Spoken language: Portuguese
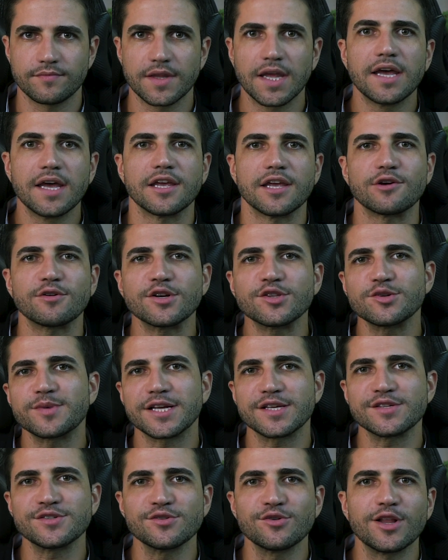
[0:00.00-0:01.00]
Enquanto o
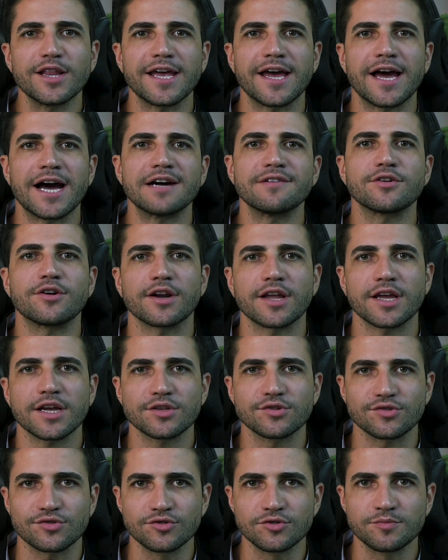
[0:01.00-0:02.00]
Brasil goleava a Coreia
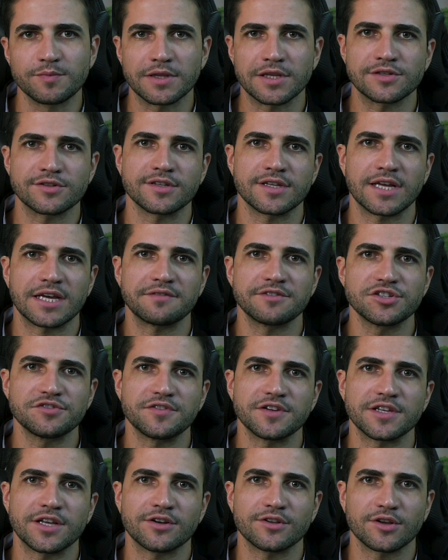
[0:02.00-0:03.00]
do Sul pelas oitavas de
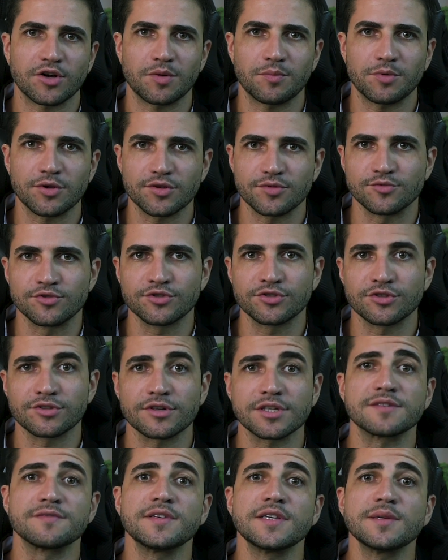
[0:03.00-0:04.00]
final da Copa do Mundo,
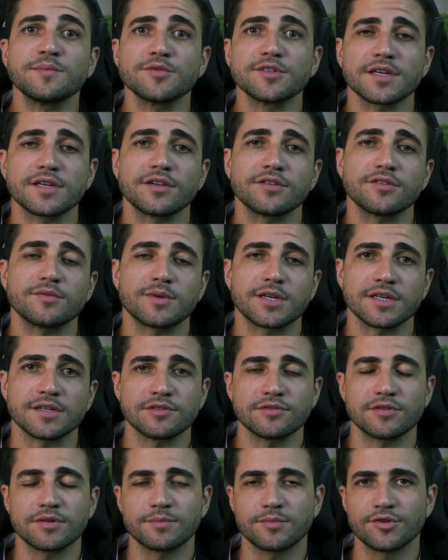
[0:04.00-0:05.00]
nós vimos aqui no
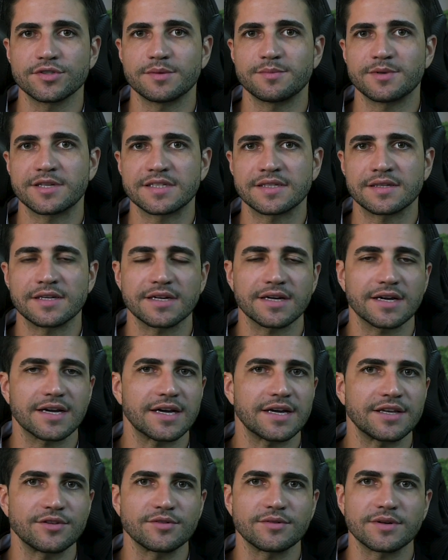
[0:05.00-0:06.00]
Brasil a bolsa brasileira
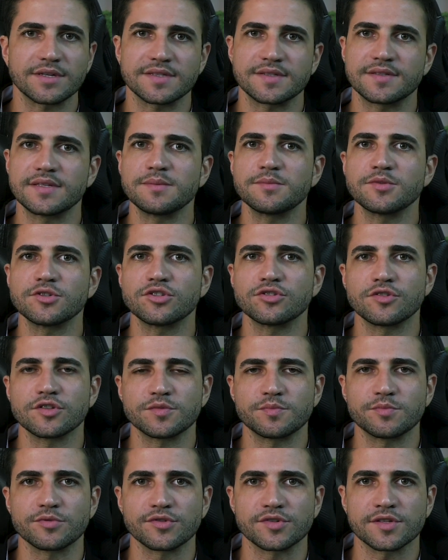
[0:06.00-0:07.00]
caindo acima de
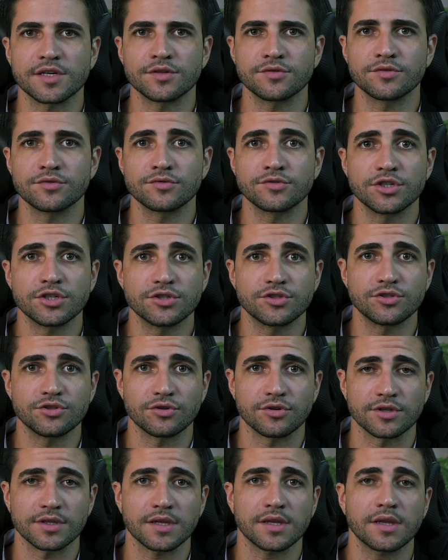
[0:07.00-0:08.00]
2% no dia de
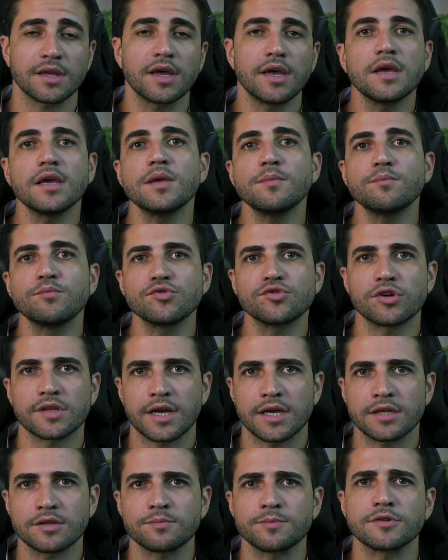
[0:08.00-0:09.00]
ontem,
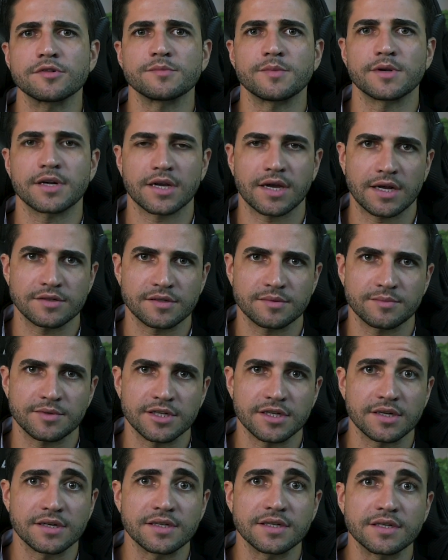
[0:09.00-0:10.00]
impulsionado pelos mercados
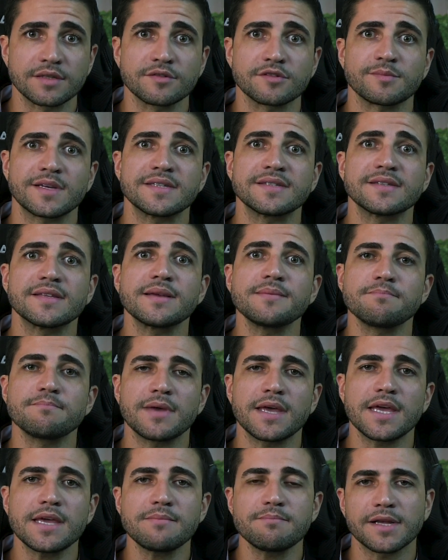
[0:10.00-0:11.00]
americanos, mas
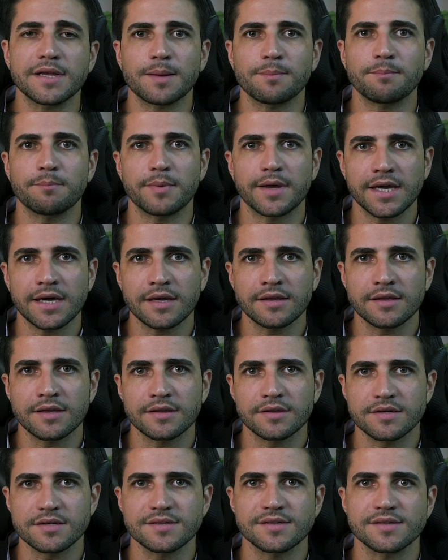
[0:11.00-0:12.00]
também pela PEC da
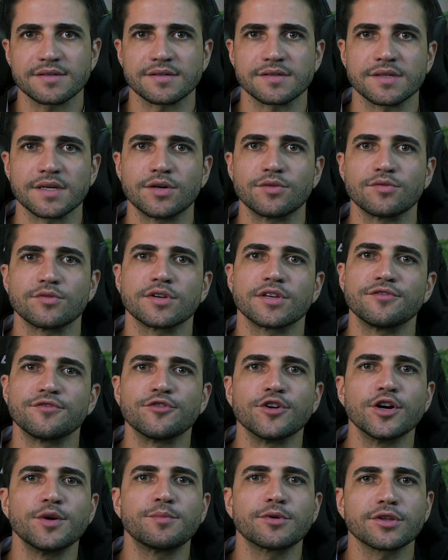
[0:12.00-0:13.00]
transição, que
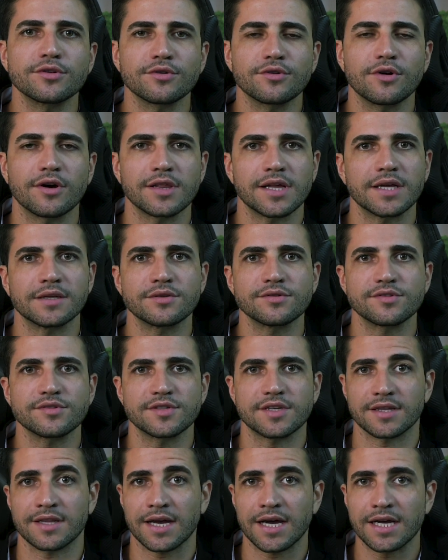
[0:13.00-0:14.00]
foi protocolada no
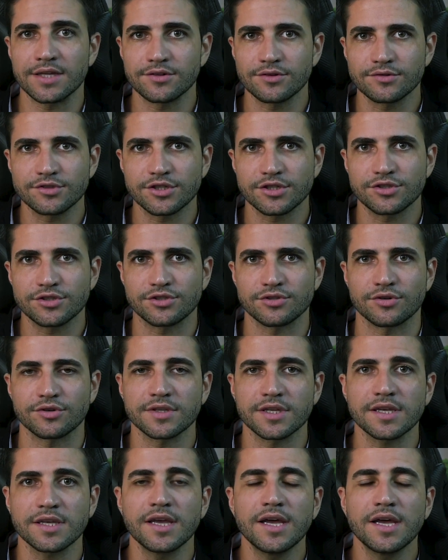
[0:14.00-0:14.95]
Senado no dia de ontem